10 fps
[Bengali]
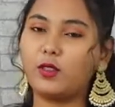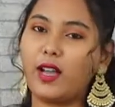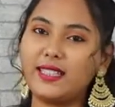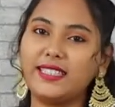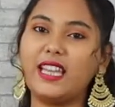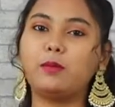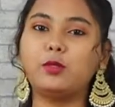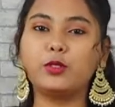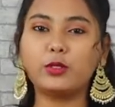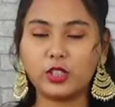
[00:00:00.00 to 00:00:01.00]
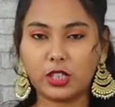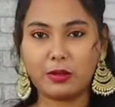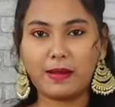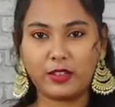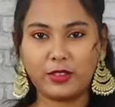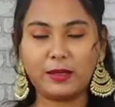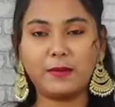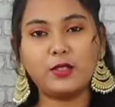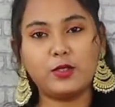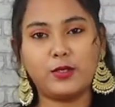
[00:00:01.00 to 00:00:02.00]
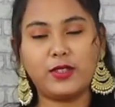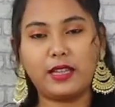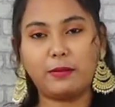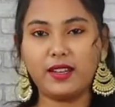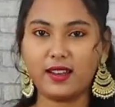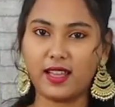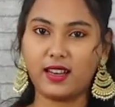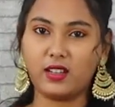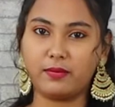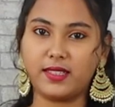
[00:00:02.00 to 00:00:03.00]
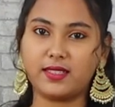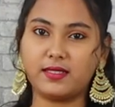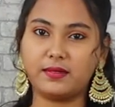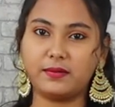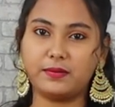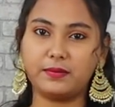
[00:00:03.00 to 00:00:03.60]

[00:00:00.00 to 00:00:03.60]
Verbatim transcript: তো আজকে এই পর্যন্ত সবাই ভালো থাকবেন সুস্থ থাকবেন আল্লাহ হাফেজ